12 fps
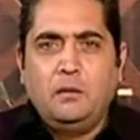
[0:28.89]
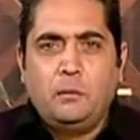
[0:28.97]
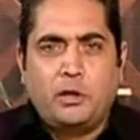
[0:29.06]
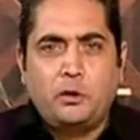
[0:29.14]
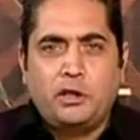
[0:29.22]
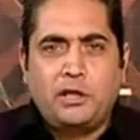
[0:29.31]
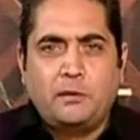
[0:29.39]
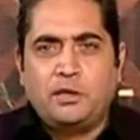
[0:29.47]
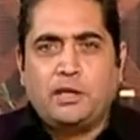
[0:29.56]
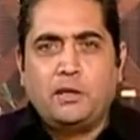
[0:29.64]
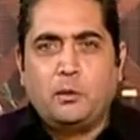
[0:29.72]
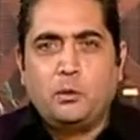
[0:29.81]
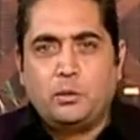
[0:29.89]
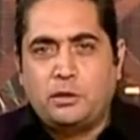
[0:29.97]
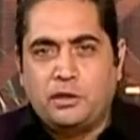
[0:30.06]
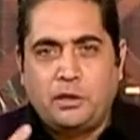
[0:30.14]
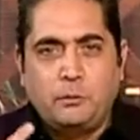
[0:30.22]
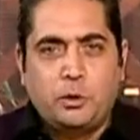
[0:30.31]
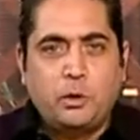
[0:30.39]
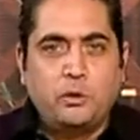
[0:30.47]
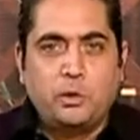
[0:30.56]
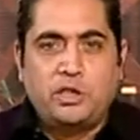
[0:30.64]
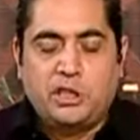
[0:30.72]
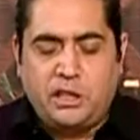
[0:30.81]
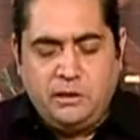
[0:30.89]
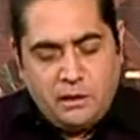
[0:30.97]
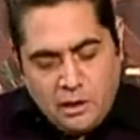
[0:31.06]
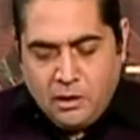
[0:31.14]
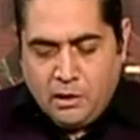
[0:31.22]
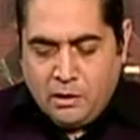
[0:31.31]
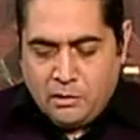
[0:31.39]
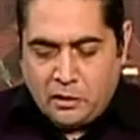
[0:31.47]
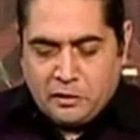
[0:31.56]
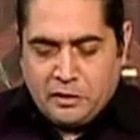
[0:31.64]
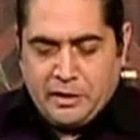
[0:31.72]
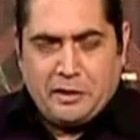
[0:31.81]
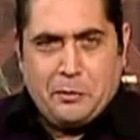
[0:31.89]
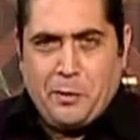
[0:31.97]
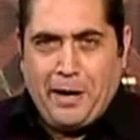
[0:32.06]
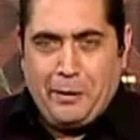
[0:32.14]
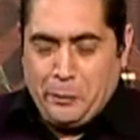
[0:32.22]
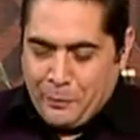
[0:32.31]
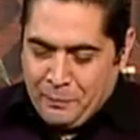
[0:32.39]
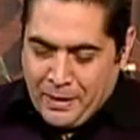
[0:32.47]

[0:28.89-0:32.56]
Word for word: مع شويه شمس كده وتشم شويه اكسجين اعتقد الدنيا هتبقى حلوه